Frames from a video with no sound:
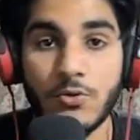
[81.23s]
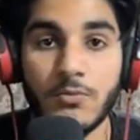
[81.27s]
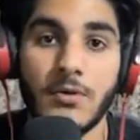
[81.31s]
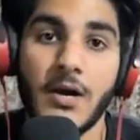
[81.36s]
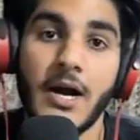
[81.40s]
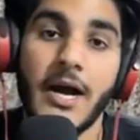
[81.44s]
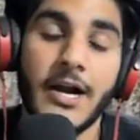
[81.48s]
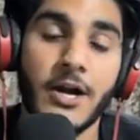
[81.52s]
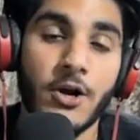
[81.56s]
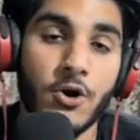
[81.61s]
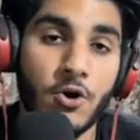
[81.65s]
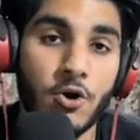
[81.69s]
आई
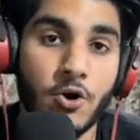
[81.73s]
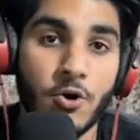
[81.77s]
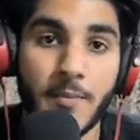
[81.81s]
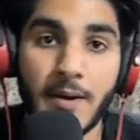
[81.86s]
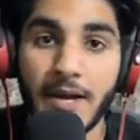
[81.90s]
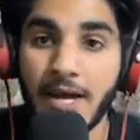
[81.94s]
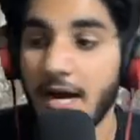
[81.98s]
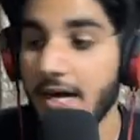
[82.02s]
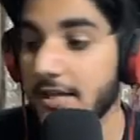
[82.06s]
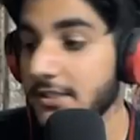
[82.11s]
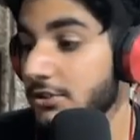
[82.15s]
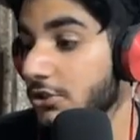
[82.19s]
डोंट नो भाई
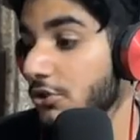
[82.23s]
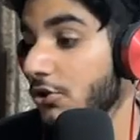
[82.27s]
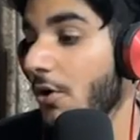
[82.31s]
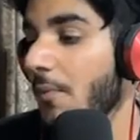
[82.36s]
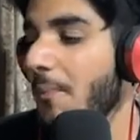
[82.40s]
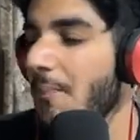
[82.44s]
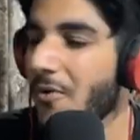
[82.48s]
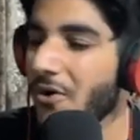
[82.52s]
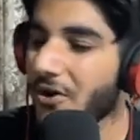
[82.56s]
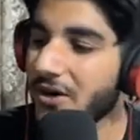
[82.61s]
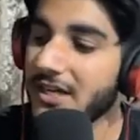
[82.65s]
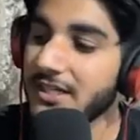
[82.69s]
आंसर और
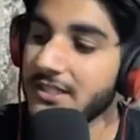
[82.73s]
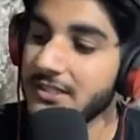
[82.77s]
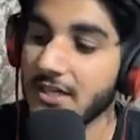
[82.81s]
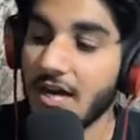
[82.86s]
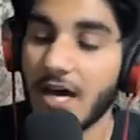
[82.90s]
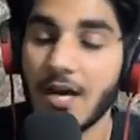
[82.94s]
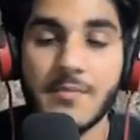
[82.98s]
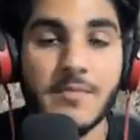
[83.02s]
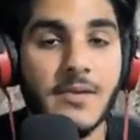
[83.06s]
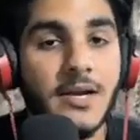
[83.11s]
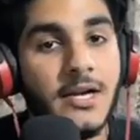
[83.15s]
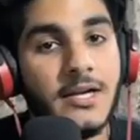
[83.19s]
पौने चार
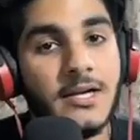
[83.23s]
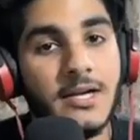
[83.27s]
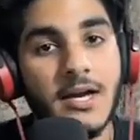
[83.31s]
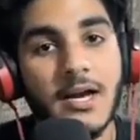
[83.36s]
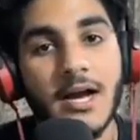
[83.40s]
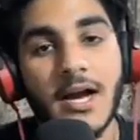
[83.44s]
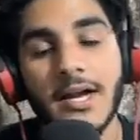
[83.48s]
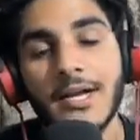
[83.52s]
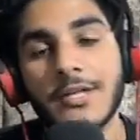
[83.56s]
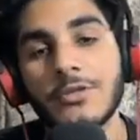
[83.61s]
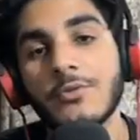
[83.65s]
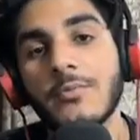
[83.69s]
मिनट का गाना
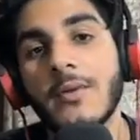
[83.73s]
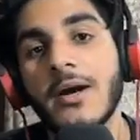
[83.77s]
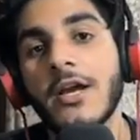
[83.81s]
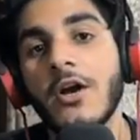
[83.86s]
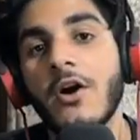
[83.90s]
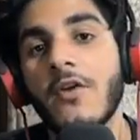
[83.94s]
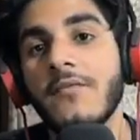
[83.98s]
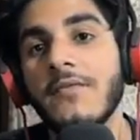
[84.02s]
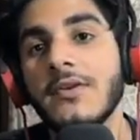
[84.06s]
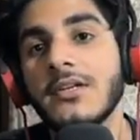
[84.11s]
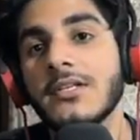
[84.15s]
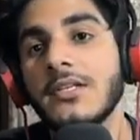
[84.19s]
है तो भाई
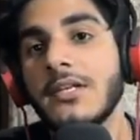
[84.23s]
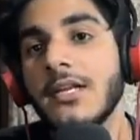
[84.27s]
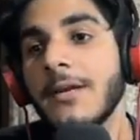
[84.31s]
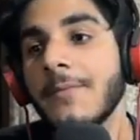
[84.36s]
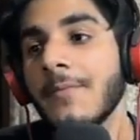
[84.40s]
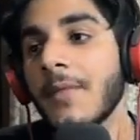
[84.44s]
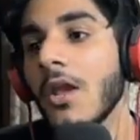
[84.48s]
ऑब्वियसली